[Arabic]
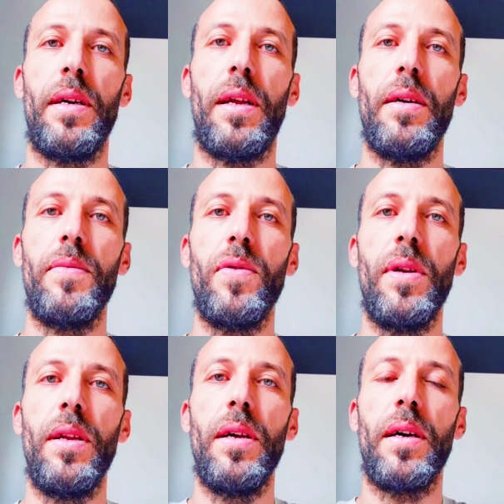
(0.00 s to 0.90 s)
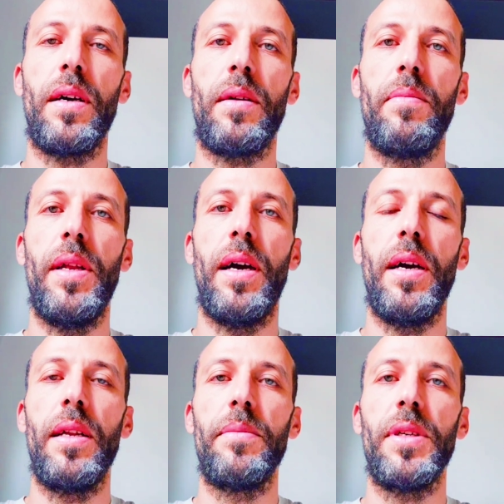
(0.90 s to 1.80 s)
الحمد لله رب
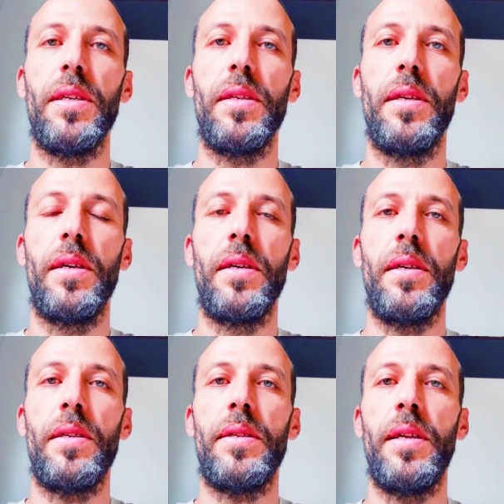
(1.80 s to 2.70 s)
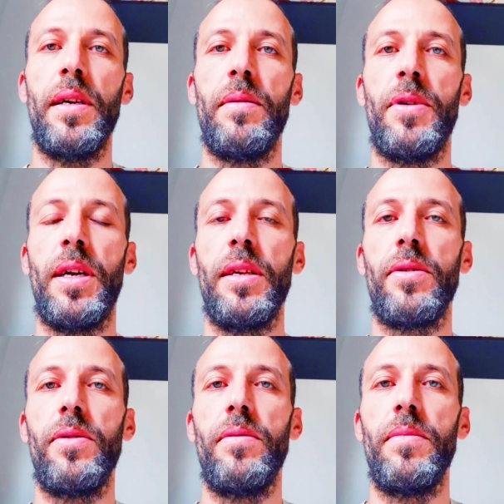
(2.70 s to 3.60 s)
العالمين السلام
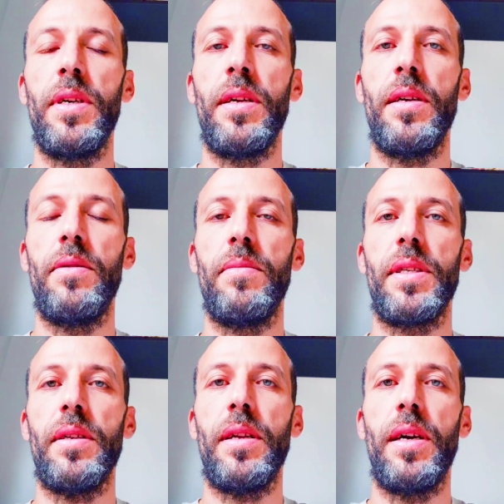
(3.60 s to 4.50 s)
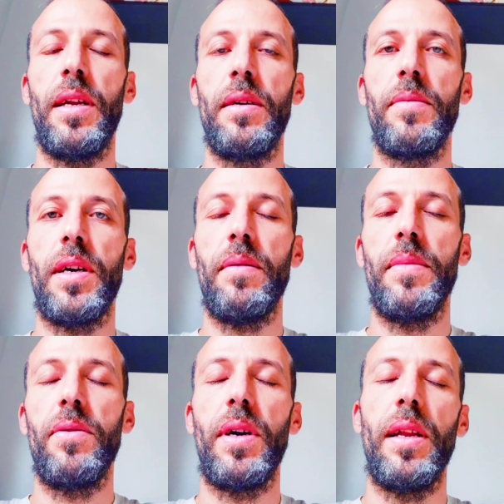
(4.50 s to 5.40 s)
عليكم اللهم صل على
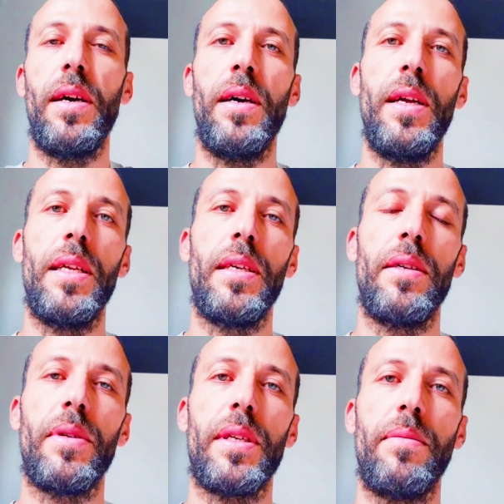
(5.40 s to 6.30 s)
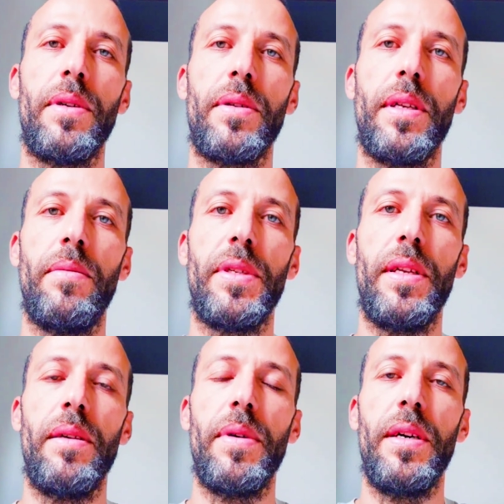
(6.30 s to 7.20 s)
محمد وعلى آله وصحبه وسلم
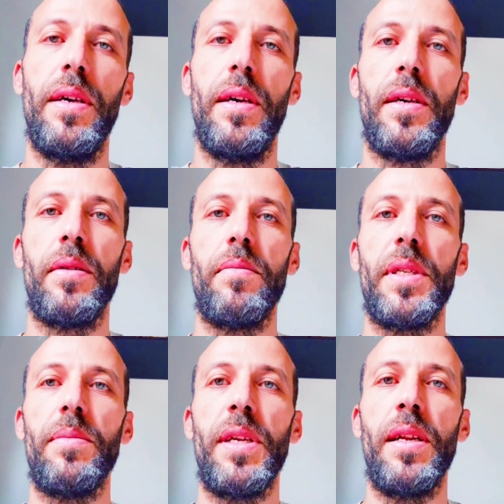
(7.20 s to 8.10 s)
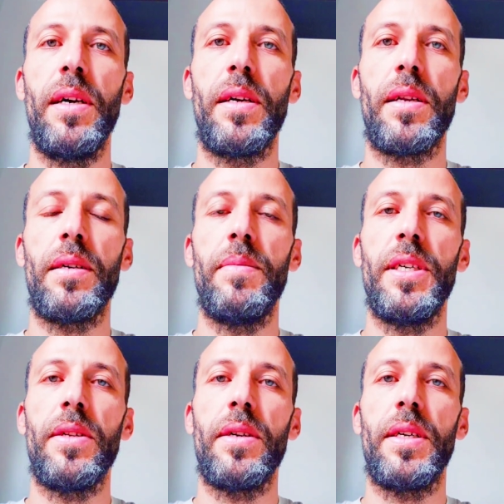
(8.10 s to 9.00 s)
تسليما بسم الله
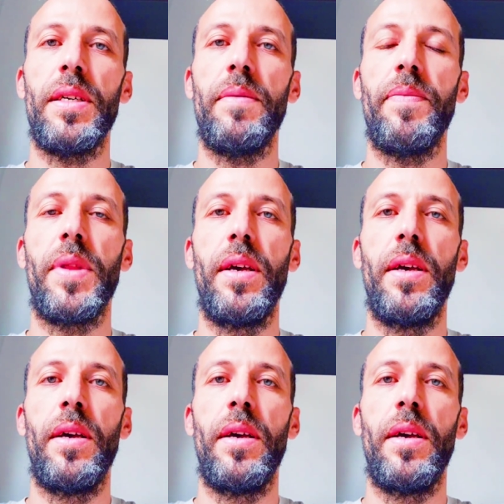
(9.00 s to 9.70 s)
الرحمن الرحيم